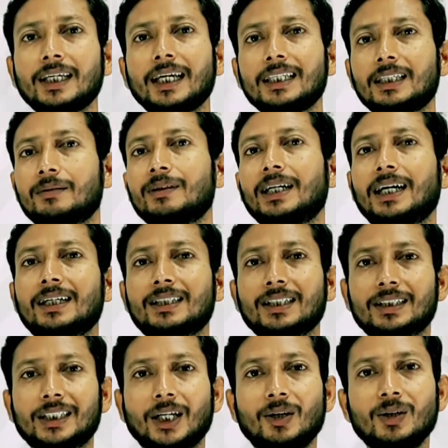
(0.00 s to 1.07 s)
যদি এই দামে
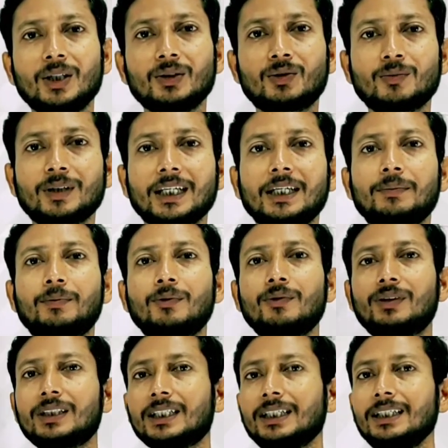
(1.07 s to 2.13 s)
আসে তাহলে কি তোমরা এই
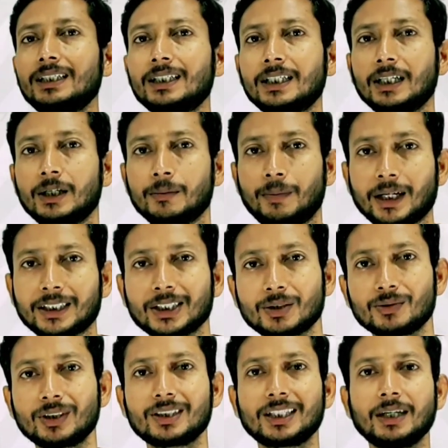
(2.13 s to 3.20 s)
ফোনটিকে
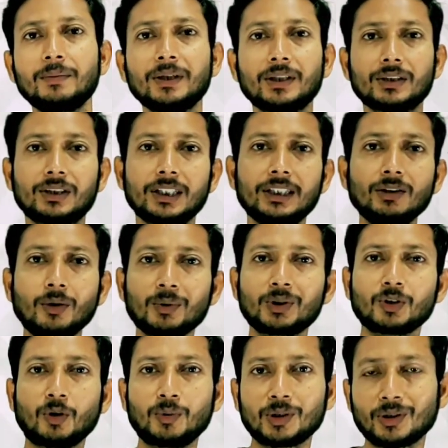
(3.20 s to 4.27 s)
পারচেস করতে চাইবে সেটি
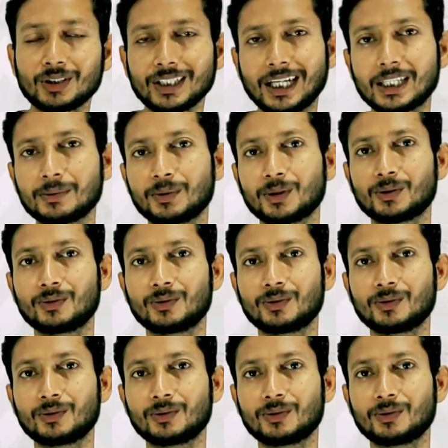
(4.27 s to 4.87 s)
অবশ্যই কমেন্ট করে জানাতে